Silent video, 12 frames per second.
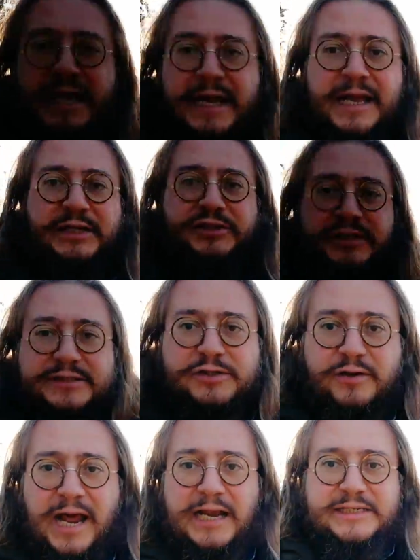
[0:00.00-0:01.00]

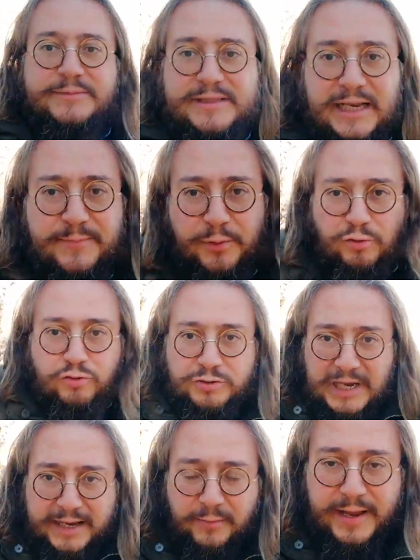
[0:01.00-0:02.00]
eccezionale, si mette lì pronto,
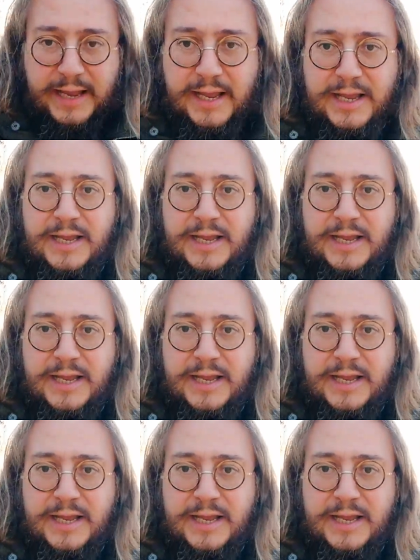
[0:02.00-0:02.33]
sai, come,